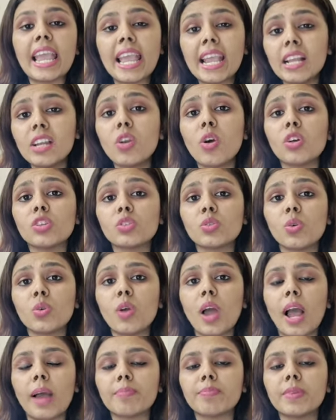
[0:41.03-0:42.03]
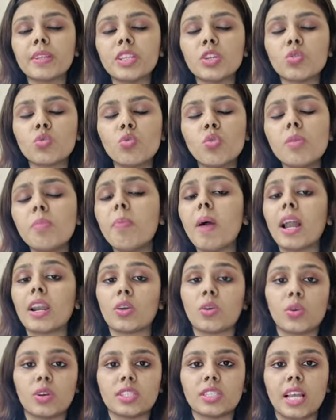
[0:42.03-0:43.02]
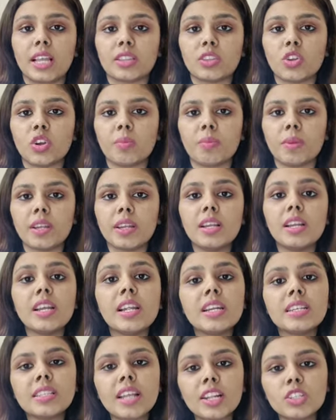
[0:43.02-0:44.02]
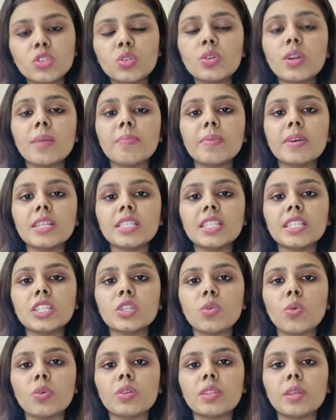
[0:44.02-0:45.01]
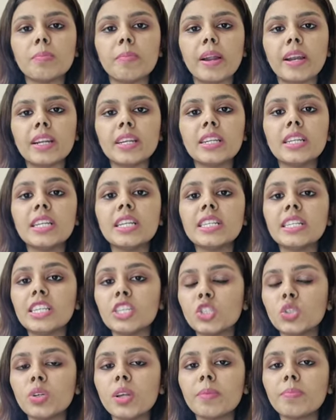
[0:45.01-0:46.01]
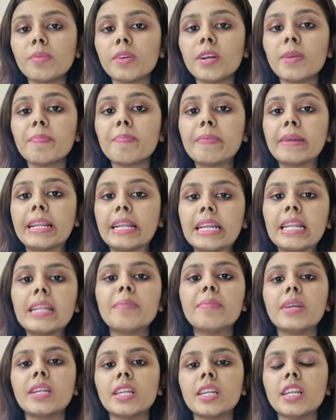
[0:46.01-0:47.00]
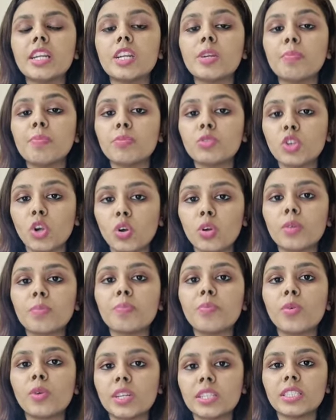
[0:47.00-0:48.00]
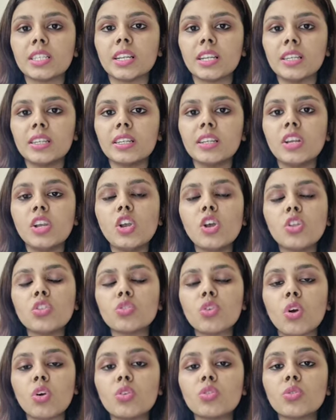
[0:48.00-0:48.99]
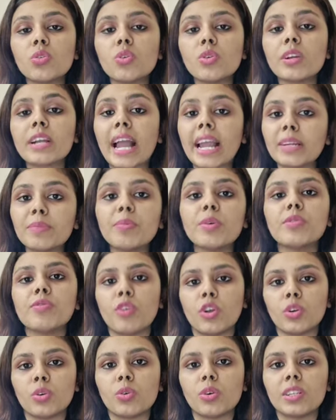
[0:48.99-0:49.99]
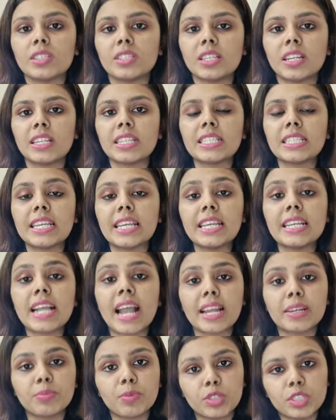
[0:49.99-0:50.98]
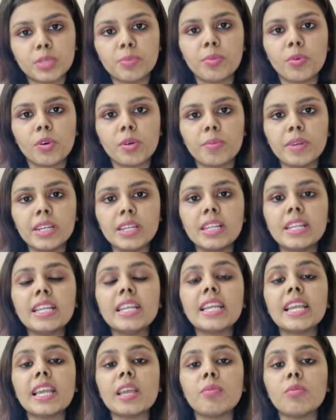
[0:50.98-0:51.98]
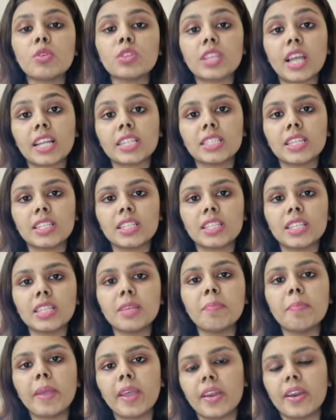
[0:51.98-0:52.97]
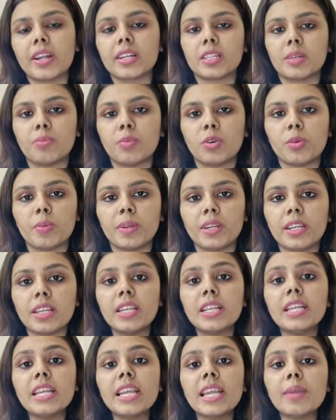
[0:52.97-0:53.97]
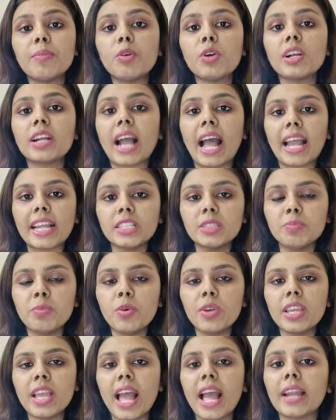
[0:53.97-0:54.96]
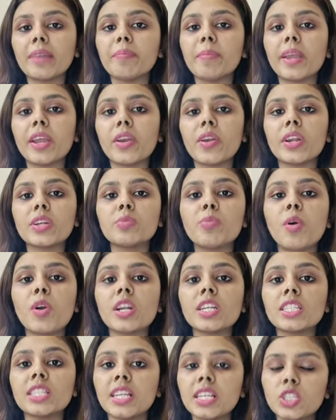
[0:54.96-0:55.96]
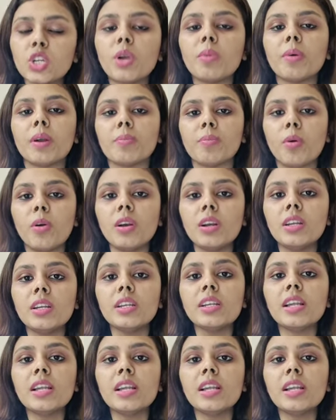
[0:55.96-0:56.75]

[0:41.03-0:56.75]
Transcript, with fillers: এই লসগুলো আপনাদের খুব ভালো করে জানতে হবে তার জন্য আপনারা যেটি করতে পারেন নিশ্চয়ই আপনারা প্রিলিমিনারি যখন পড়েছিলেন তখন কোনো গাইড বই ফলো করেছিলেন সেই গাইড বইটি পড়বেন এবং তার সাথে সাথে বেয়ার একটা পড়বেন এবং গাইড বই অ্যান্ড বেয়ার এক পড়া শেষ হবার পর